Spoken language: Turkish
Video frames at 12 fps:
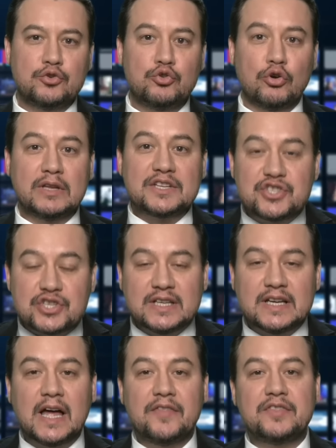yola
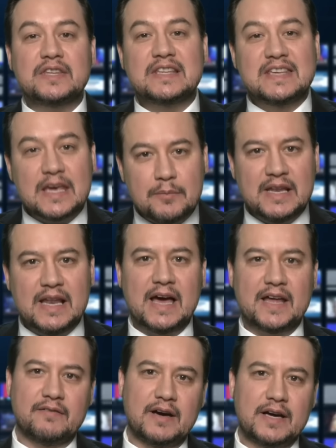çıkan
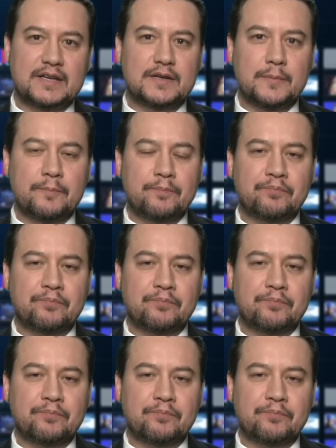gemiler var.